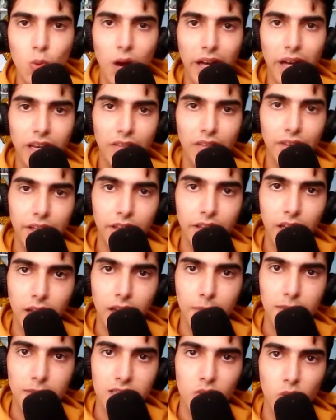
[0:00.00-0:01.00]
einer weiteren
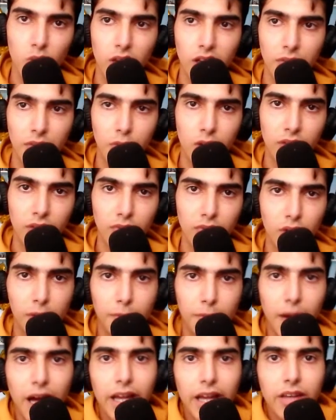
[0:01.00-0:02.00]
Episode der
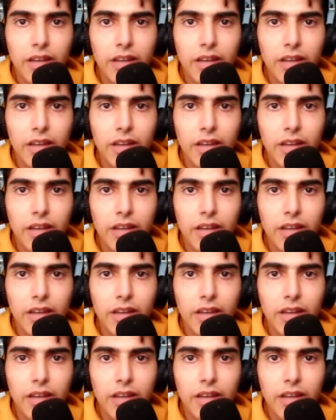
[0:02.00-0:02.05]
wundervollen Paya